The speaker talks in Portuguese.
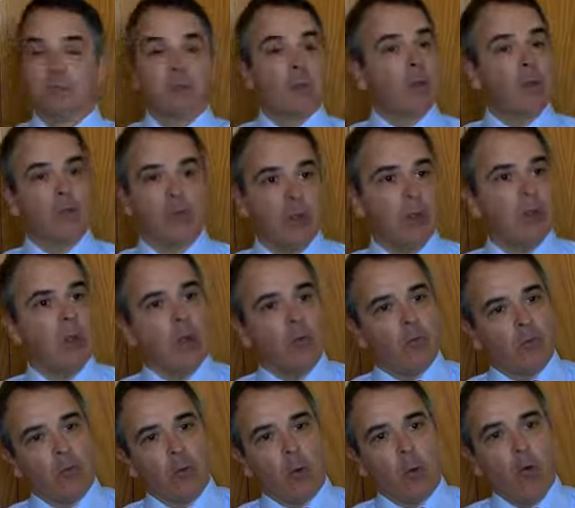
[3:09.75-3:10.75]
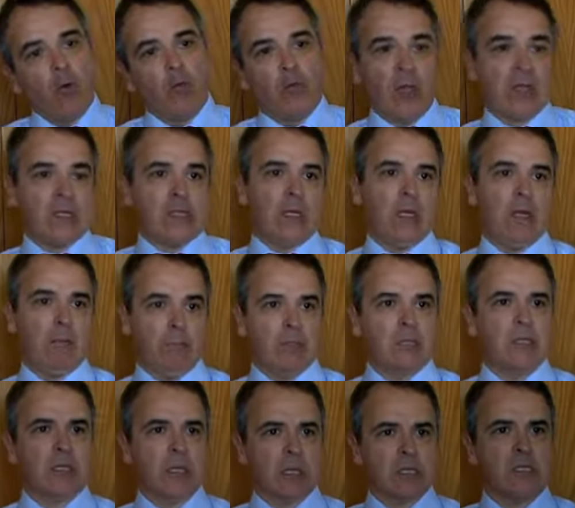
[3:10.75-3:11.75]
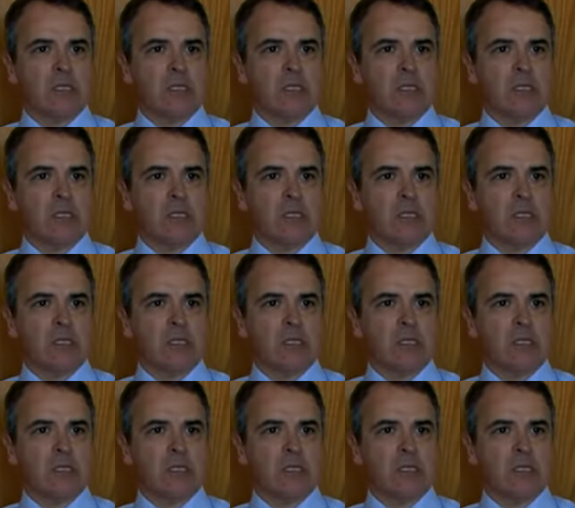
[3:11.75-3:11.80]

enfim, houve essa capacidade